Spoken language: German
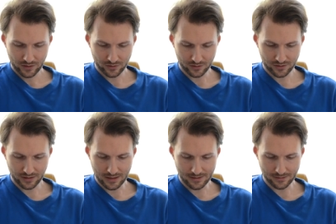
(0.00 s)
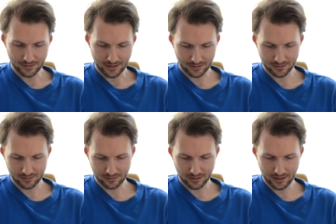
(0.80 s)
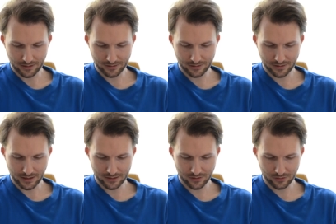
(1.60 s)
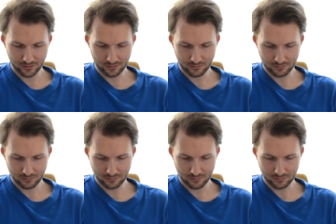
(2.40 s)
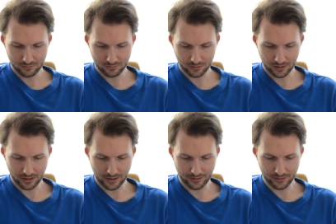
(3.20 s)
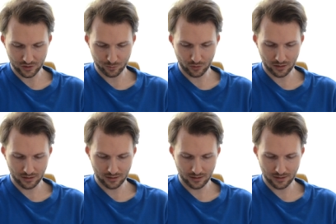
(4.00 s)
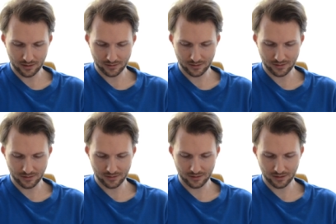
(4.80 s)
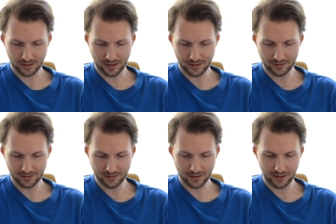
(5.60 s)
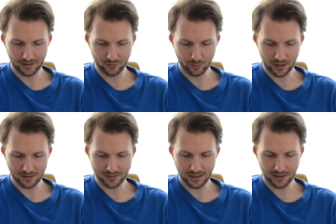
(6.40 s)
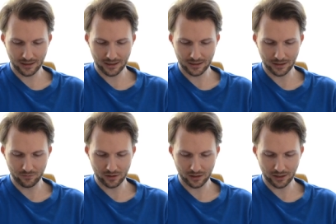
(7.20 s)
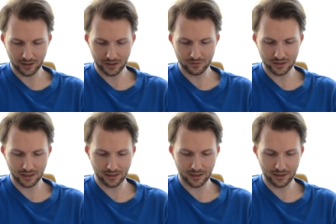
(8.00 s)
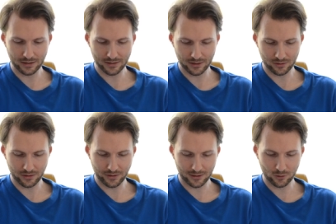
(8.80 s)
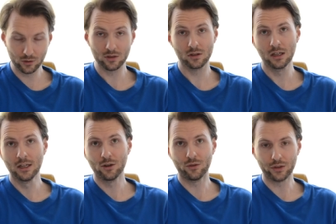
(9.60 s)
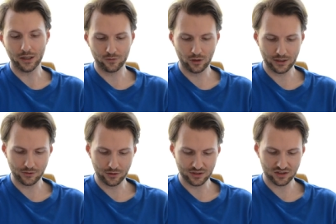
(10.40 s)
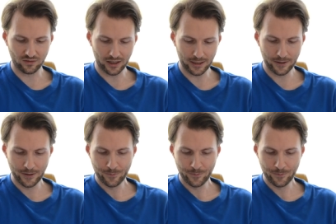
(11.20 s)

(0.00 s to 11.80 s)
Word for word: Sonst halt nackt. Keine Sitzheizung, keine Sportsitze, äh, keine, kein normales Lenkrad, einfach kein Navi, kein gar nichts, also nackte Hütte und dafür halt 9.2.